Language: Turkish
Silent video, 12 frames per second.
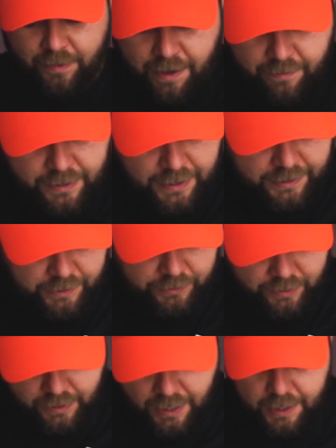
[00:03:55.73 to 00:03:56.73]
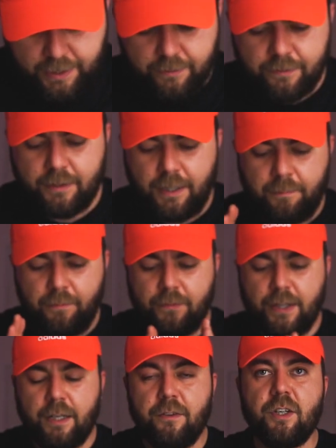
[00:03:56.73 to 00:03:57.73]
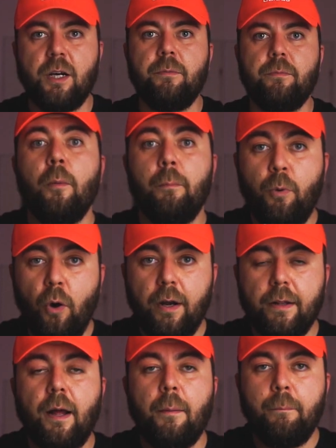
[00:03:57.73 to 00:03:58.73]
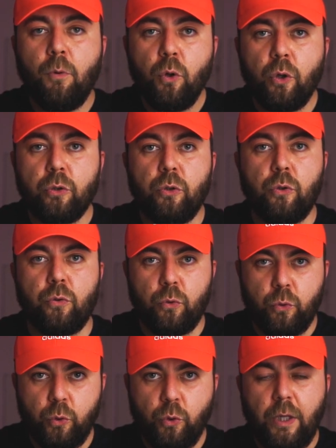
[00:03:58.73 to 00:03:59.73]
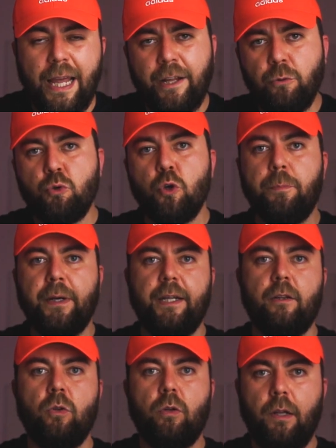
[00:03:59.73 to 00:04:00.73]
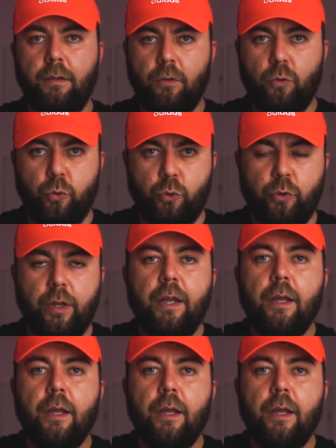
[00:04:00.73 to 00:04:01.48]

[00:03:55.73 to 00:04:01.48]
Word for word: Evet arkadaşlar arkasında 8 GB. Bu arada bu gördüğünüz ürün en düşük paketli olan ürün.